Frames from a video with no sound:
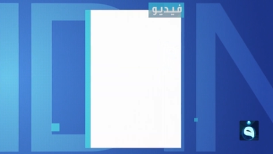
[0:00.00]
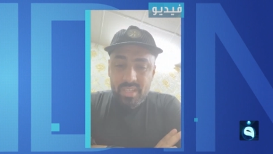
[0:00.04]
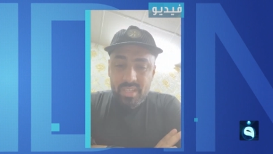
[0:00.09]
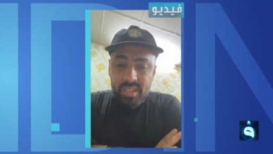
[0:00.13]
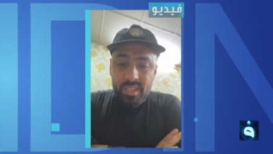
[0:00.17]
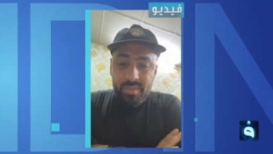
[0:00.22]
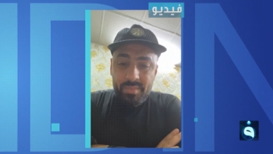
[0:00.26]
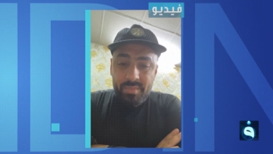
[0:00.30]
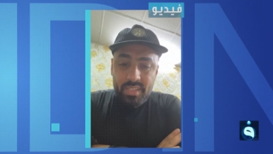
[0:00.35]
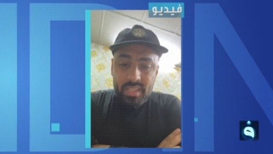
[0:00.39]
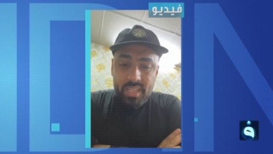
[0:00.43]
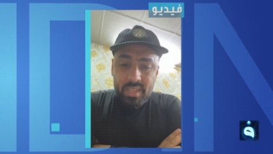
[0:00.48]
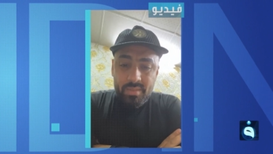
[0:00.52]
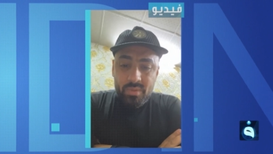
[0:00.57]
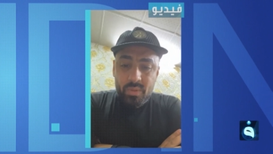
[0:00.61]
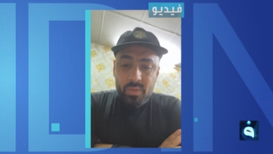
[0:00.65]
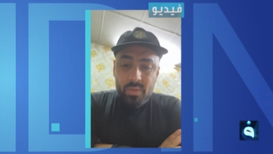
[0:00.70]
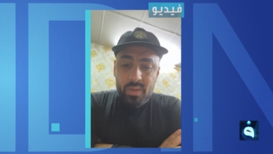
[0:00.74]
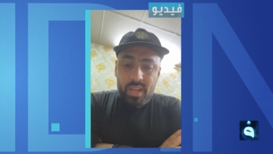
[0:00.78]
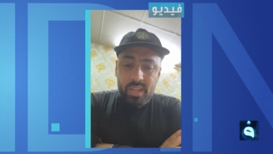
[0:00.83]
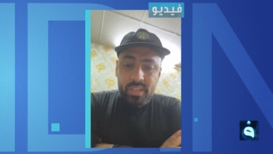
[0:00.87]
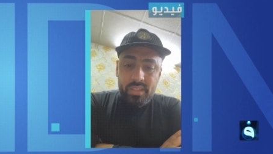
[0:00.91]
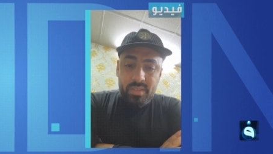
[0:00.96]
هي بس على مود
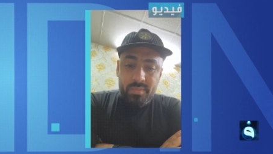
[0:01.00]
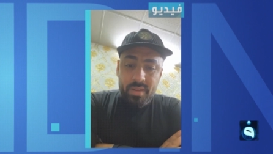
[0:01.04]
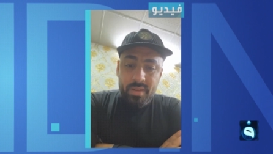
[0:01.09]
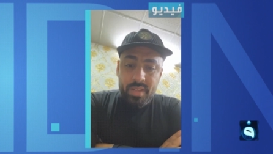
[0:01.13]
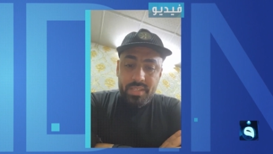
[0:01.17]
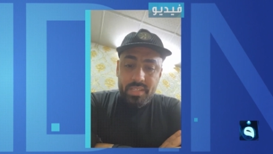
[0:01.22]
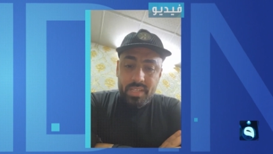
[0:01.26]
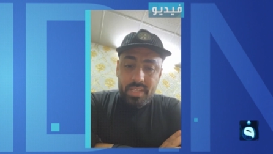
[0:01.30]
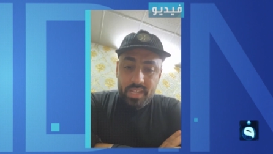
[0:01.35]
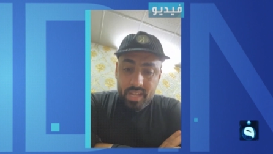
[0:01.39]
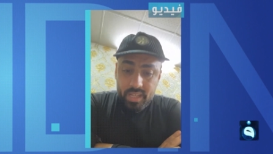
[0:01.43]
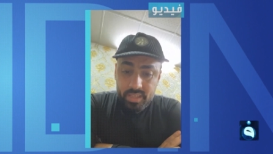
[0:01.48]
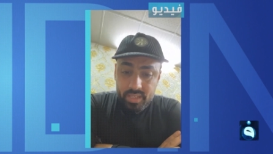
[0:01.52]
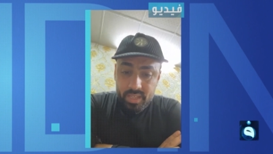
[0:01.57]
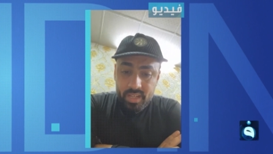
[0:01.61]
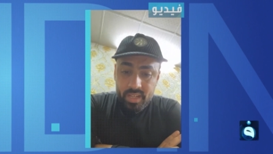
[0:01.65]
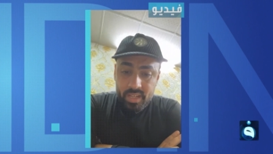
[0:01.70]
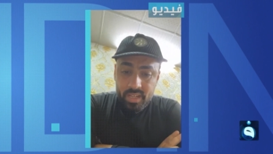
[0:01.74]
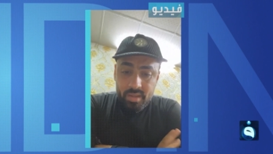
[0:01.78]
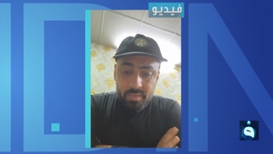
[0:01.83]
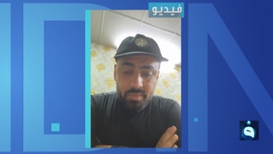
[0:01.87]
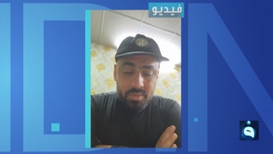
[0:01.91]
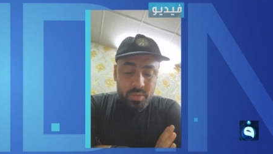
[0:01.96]
الواحد يمارس حياته
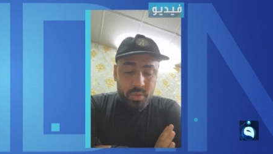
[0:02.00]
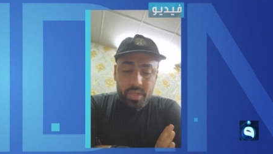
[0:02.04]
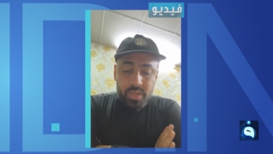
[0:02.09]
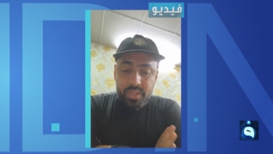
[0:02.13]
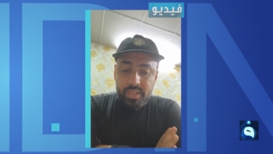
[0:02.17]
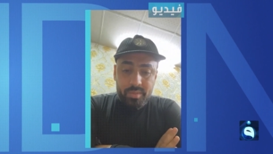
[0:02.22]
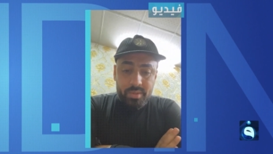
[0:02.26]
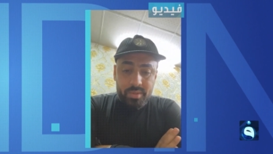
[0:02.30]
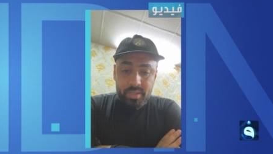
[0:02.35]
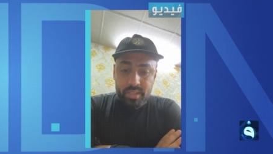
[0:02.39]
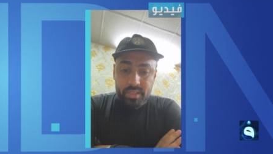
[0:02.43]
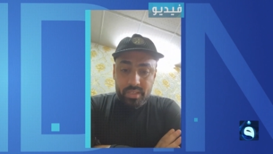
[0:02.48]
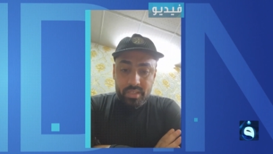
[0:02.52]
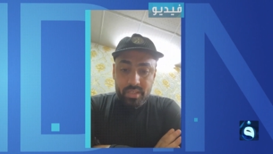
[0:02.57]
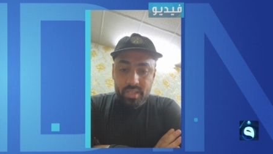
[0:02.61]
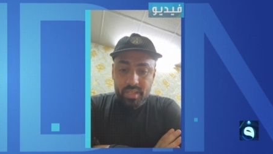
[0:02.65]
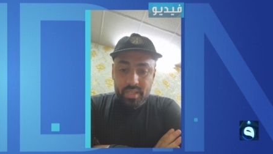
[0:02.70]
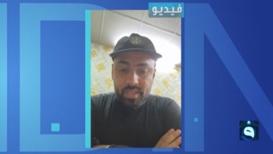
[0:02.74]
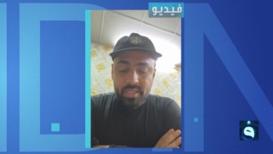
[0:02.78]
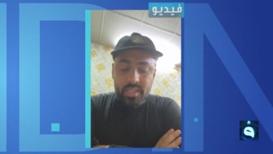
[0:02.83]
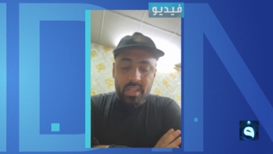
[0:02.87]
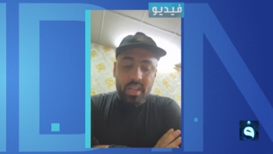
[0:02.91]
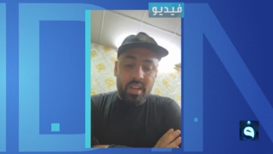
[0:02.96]
هنا بصوره
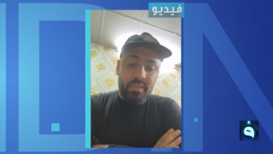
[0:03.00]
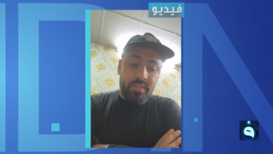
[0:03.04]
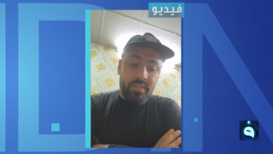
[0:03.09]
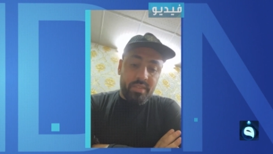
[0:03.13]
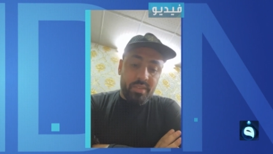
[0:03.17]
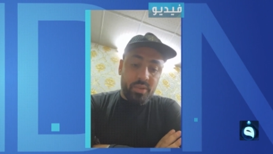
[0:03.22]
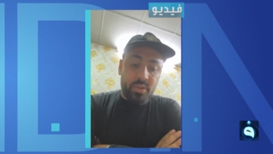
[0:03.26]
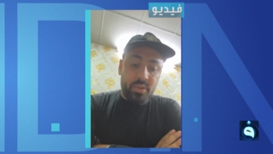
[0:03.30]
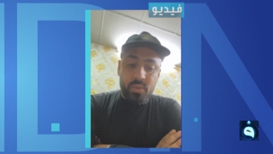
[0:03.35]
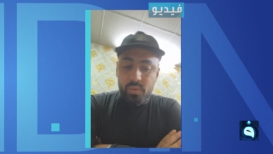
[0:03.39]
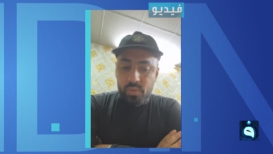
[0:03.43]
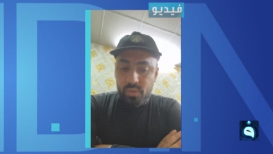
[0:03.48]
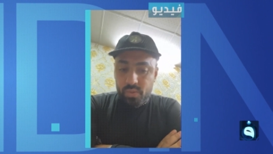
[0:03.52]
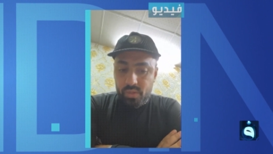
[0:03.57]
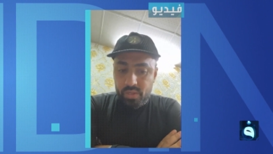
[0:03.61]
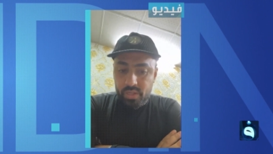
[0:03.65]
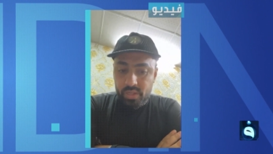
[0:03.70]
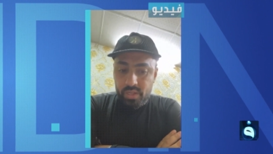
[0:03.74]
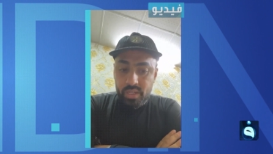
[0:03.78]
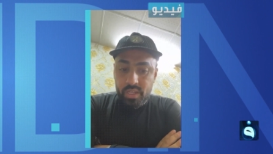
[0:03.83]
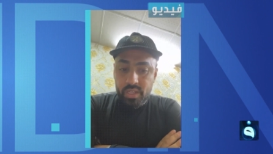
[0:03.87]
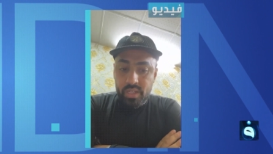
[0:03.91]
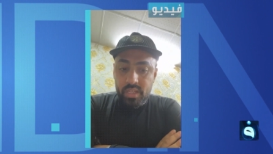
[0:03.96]
طبيعيه يسافر
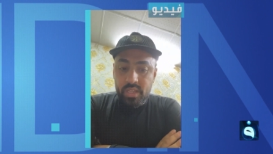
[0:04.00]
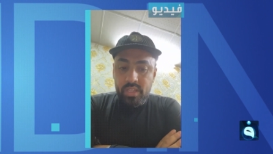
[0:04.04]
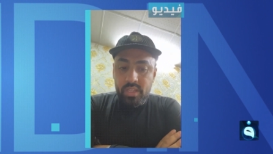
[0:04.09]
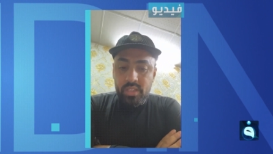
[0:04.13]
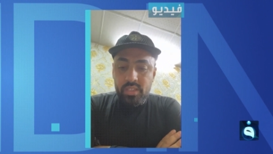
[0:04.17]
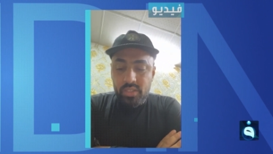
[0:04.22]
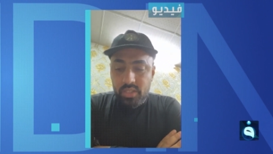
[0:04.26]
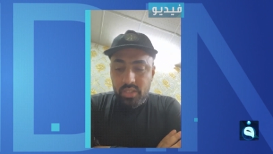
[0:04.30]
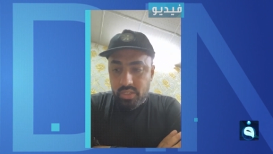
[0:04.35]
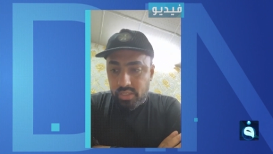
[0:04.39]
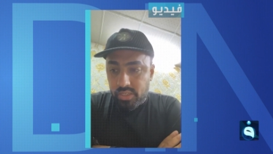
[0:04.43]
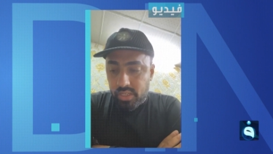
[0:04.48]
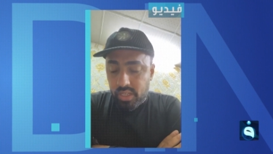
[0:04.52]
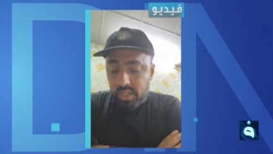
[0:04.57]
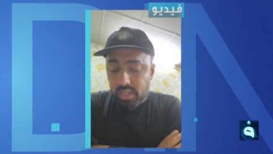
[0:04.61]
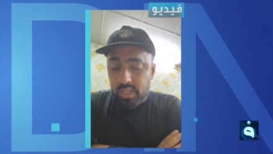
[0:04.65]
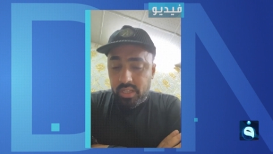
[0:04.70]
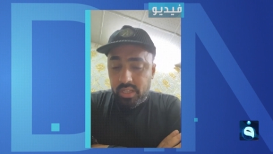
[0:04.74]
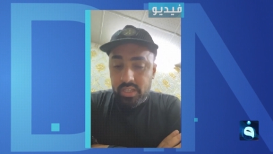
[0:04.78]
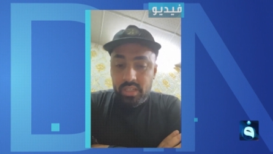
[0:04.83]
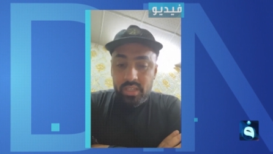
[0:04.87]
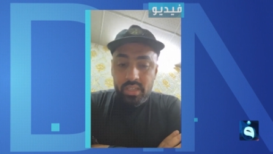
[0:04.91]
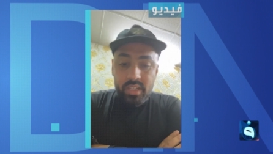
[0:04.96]
يروح
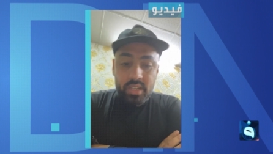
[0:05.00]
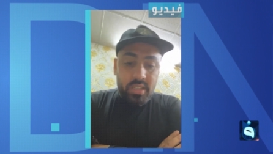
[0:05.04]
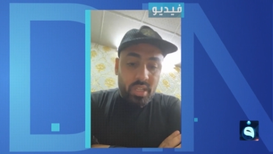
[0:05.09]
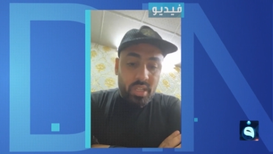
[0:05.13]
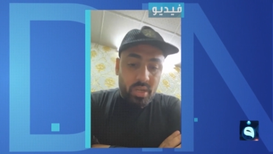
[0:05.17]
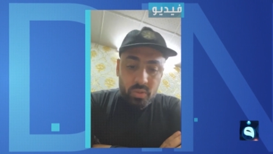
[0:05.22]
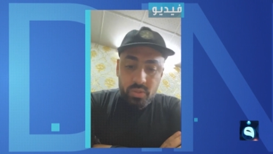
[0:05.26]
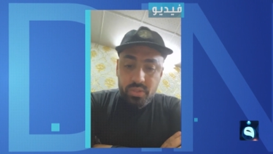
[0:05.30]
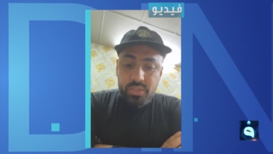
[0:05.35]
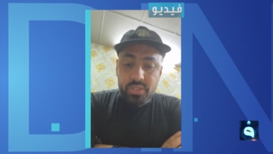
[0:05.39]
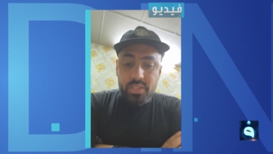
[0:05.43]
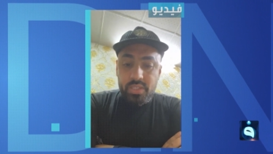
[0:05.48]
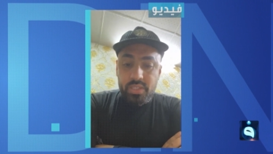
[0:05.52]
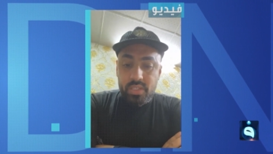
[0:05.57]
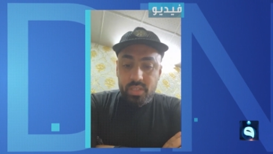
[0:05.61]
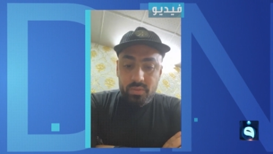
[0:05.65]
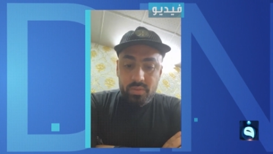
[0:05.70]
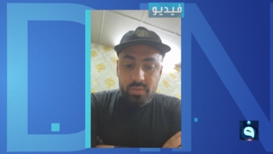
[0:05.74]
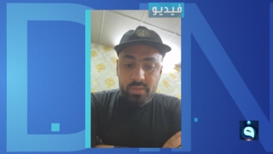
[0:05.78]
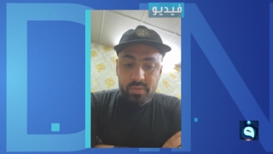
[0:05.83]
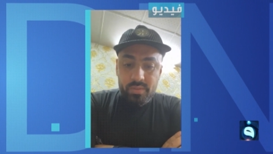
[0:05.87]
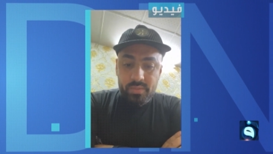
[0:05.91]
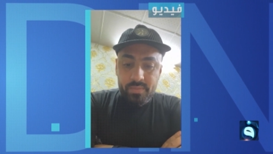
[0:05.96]
يشتري يقدر كل شيء
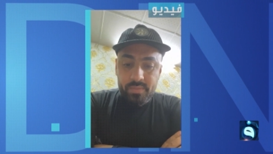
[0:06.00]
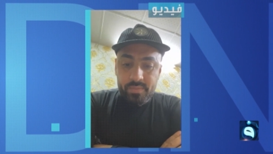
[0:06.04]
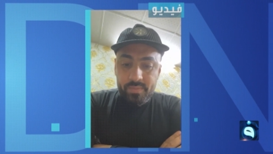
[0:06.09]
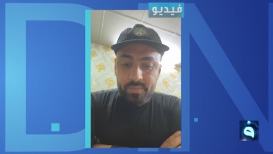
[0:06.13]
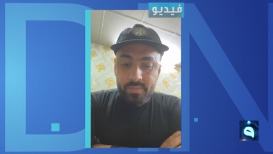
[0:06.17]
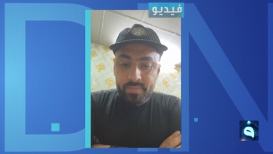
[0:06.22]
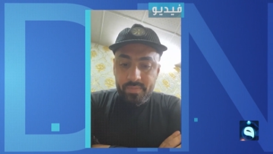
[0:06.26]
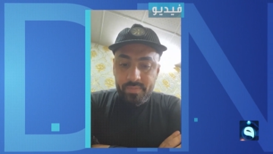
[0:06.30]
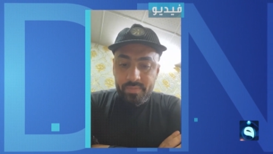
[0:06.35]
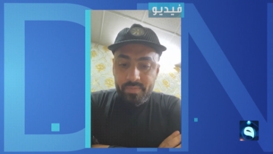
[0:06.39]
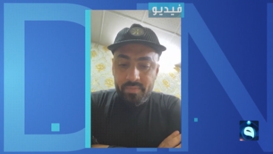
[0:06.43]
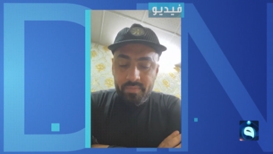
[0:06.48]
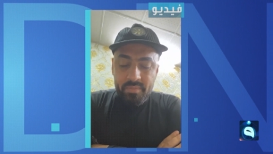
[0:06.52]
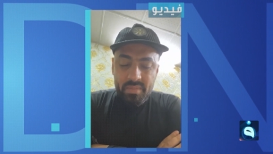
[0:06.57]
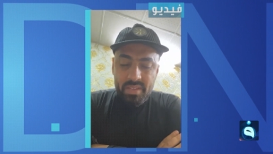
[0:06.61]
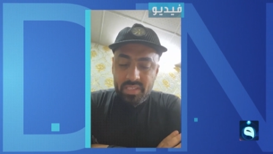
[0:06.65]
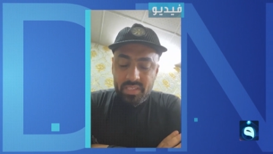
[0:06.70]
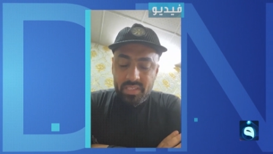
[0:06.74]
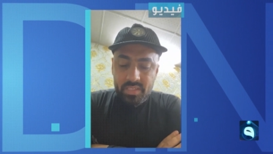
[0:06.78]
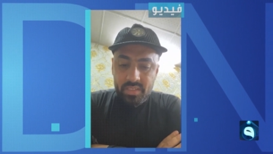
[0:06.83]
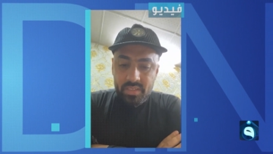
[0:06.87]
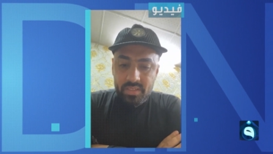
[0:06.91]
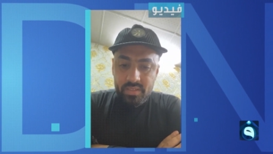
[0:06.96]
يسويه
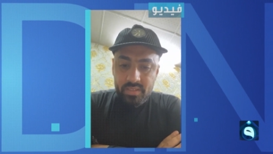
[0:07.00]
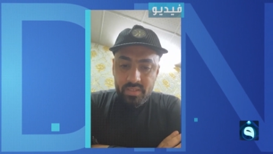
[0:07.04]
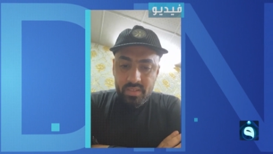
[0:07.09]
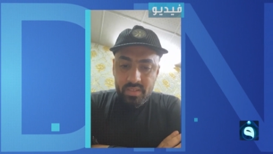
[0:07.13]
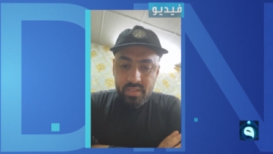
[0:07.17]
بس